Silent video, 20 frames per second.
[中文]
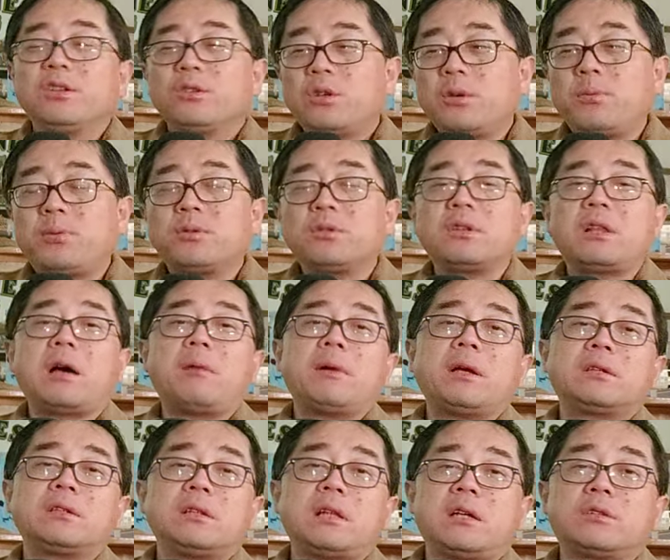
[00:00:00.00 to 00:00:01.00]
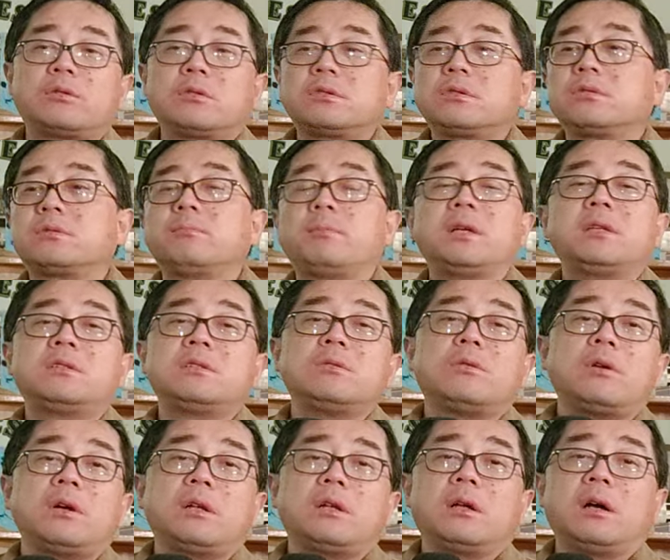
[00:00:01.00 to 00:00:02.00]
对普通老百姓来说，就是没机
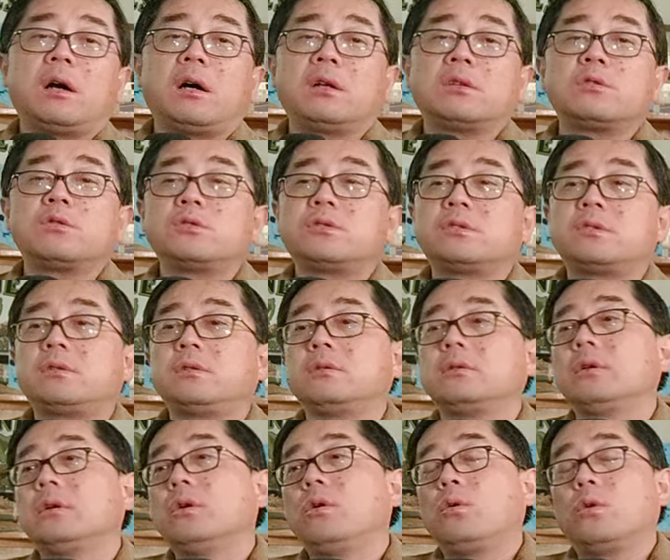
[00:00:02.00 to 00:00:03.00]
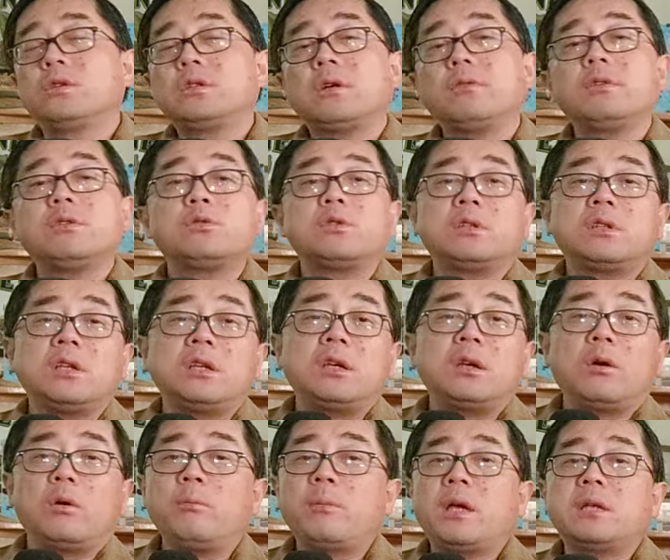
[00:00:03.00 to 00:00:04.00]
会啊！就我消费最
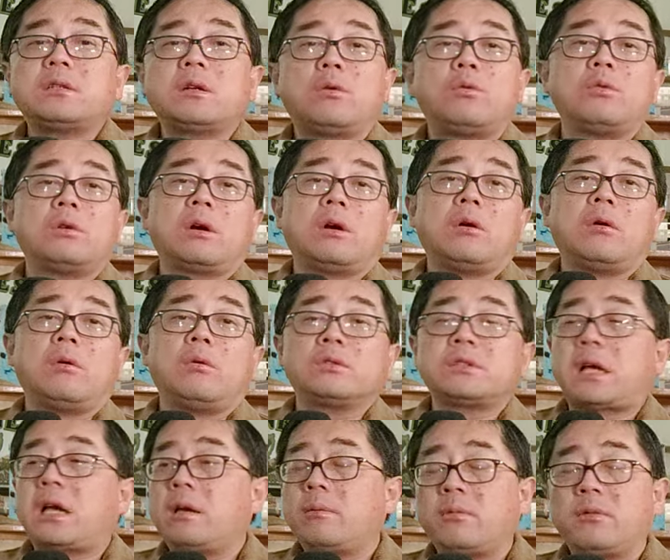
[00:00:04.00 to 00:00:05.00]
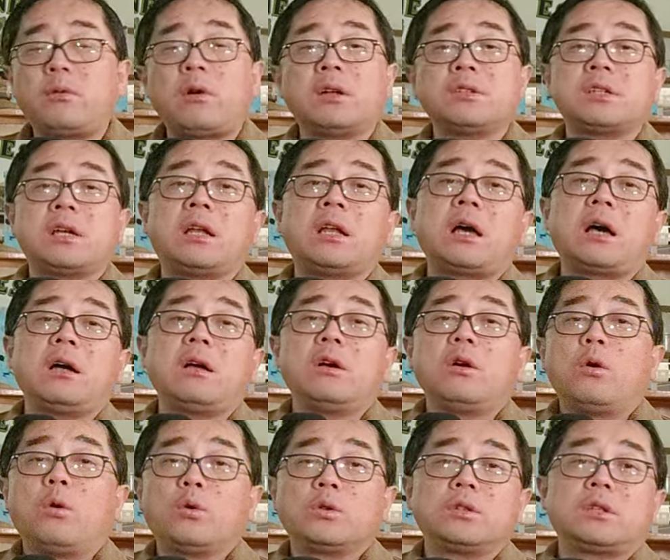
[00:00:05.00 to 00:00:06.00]
低，我勉强糊口，我啥也不花钱了，
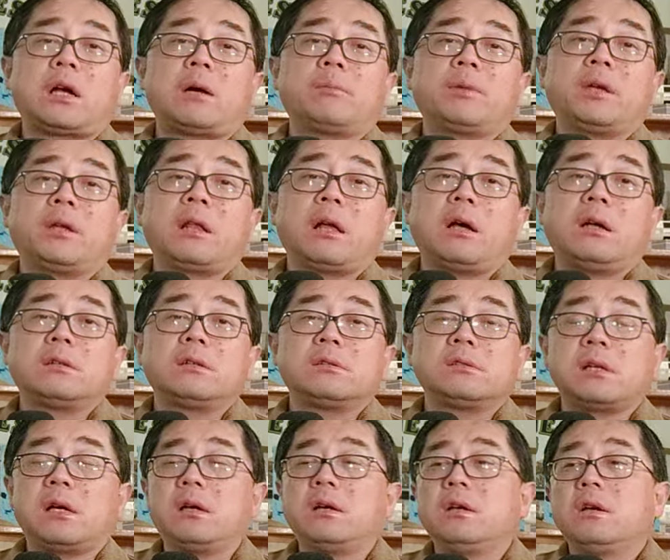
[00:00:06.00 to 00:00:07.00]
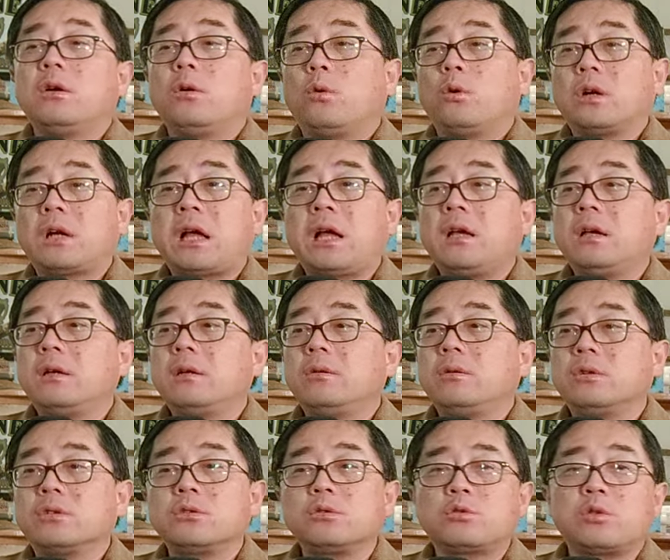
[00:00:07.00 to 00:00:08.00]
我就躺平了。这样，我该
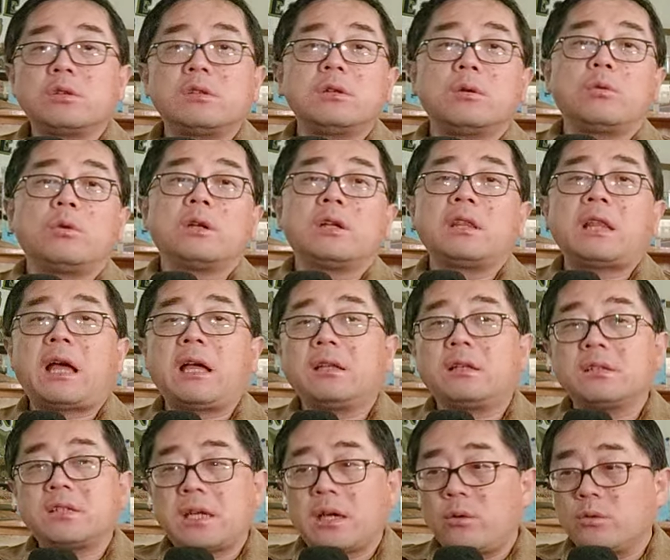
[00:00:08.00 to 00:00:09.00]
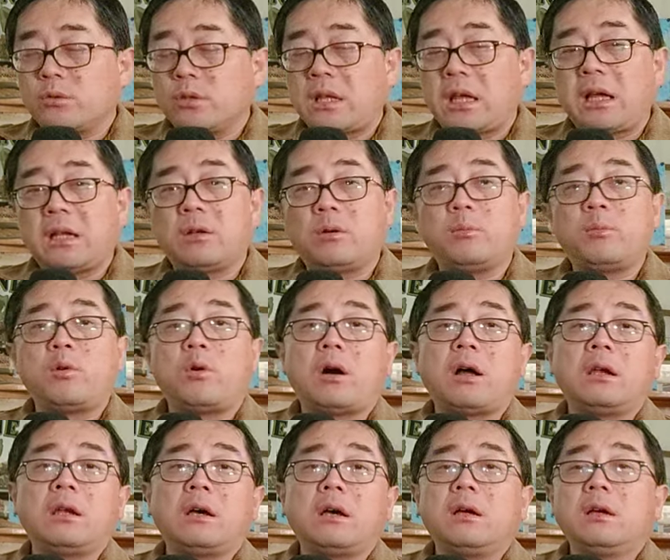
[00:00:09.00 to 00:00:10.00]
我就存，我能赖的钱我就赖了，我不
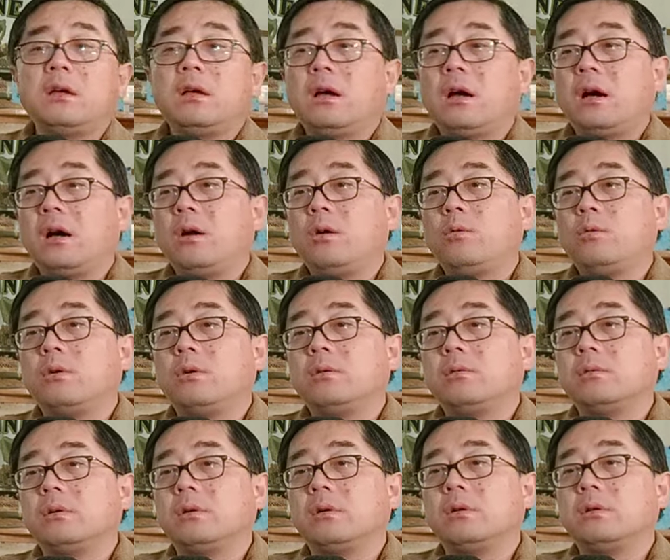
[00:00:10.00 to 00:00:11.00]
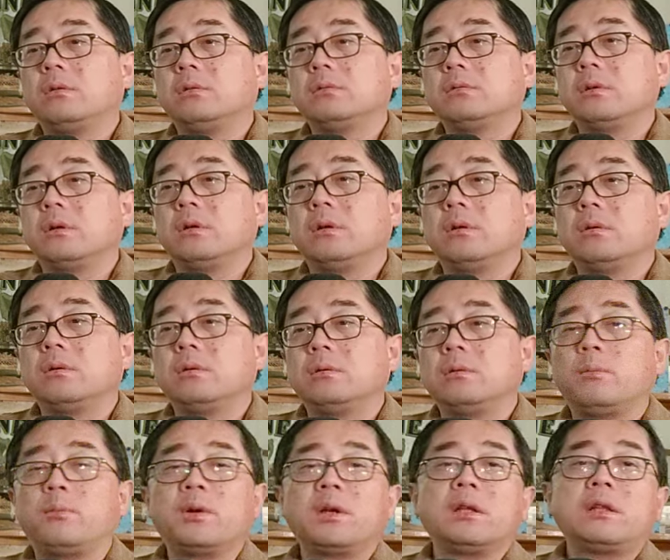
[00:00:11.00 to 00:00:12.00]
还了。呃，我我我
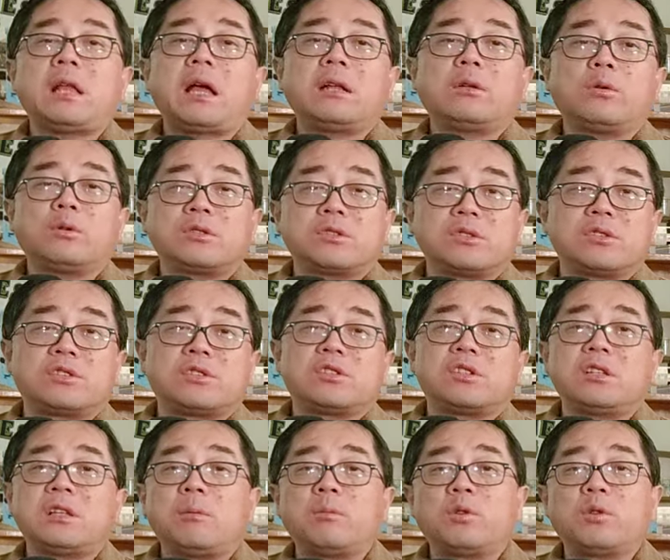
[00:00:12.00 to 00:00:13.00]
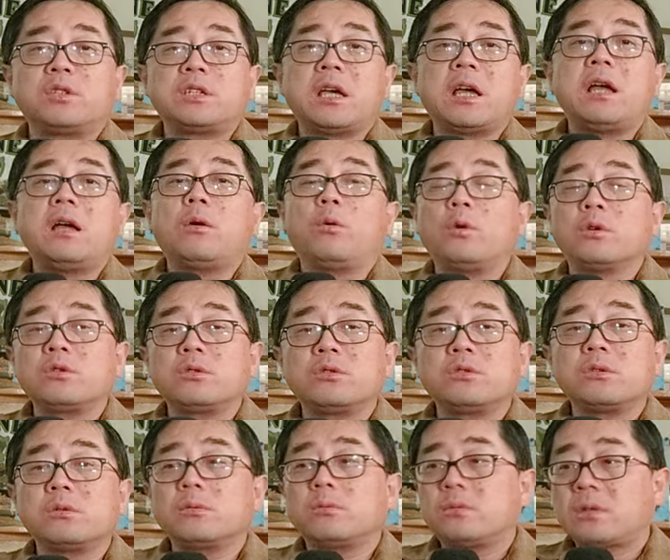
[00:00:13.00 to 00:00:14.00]
我不能赖的，我只只剩那么多钱，我就
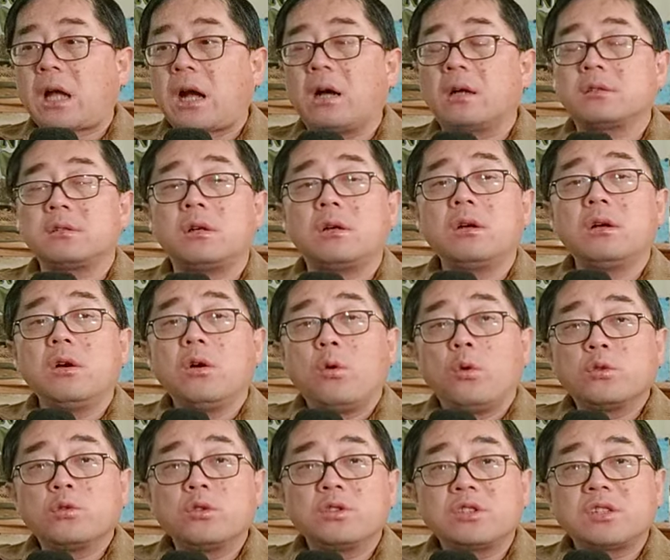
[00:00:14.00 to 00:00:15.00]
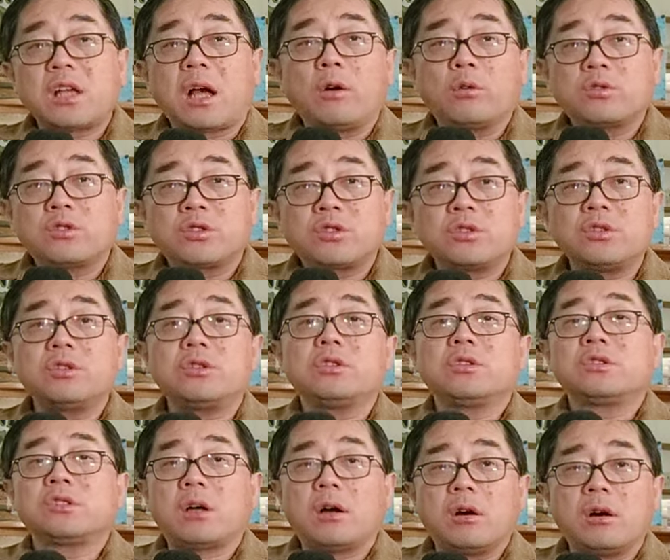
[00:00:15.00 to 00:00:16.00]
是躺着，我就少吃
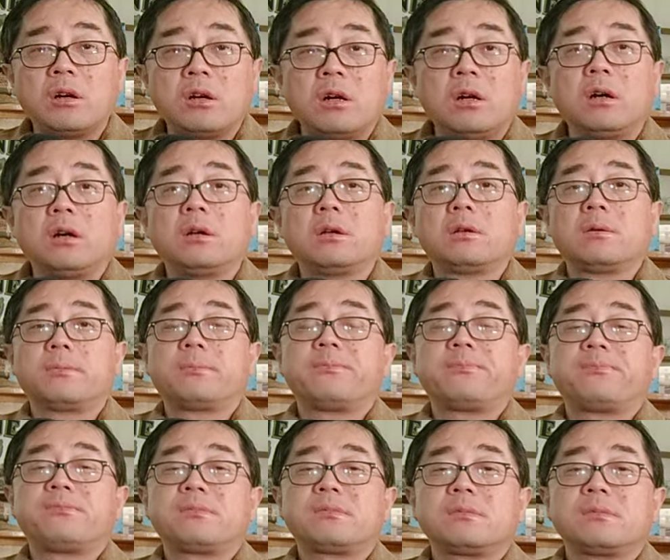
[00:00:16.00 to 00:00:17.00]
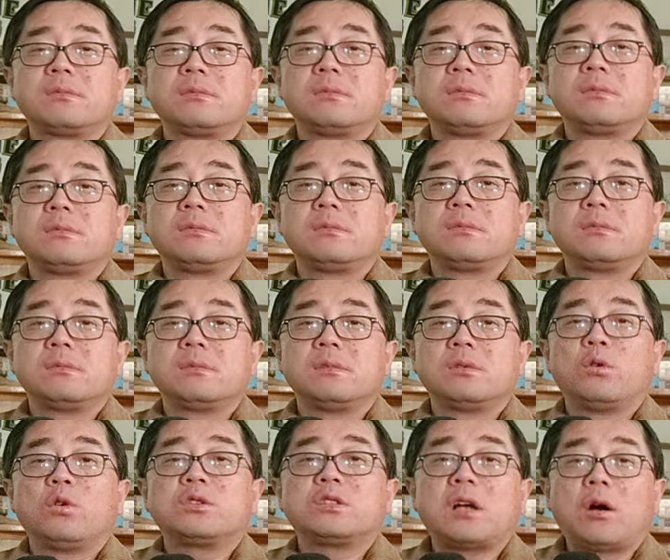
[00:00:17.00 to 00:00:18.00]
少喝，
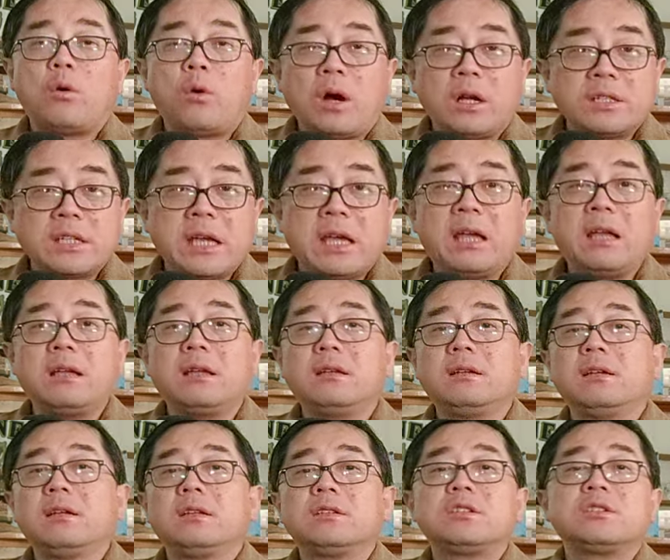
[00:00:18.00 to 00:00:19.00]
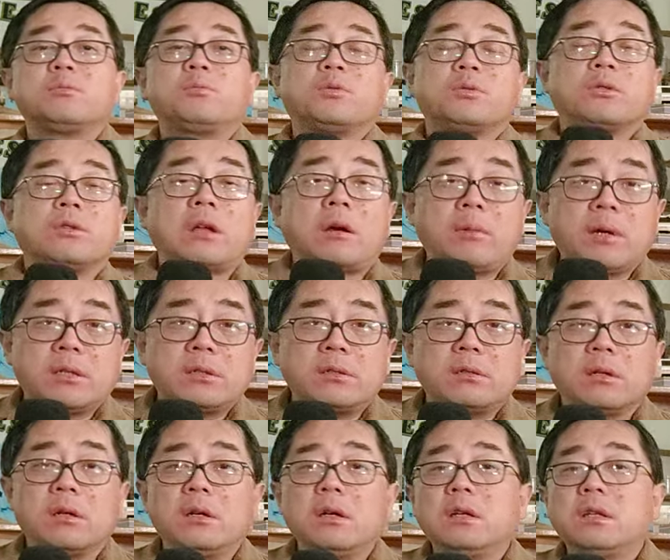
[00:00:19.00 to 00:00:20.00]
我少花钱，这是普通老百
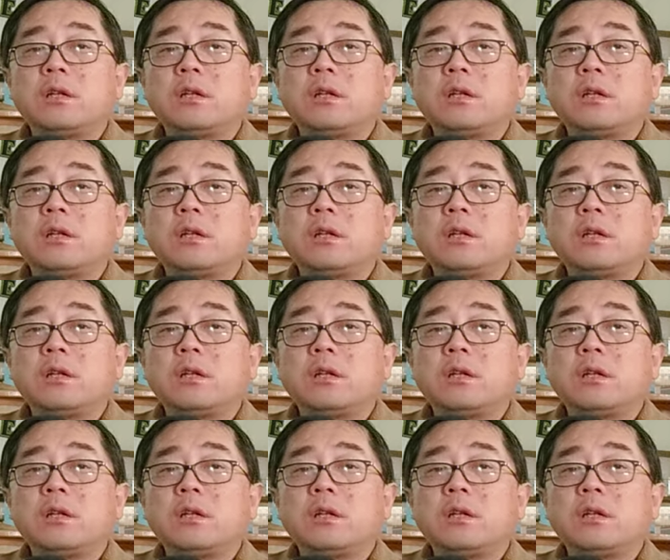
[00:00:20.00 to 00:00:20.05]
姓的。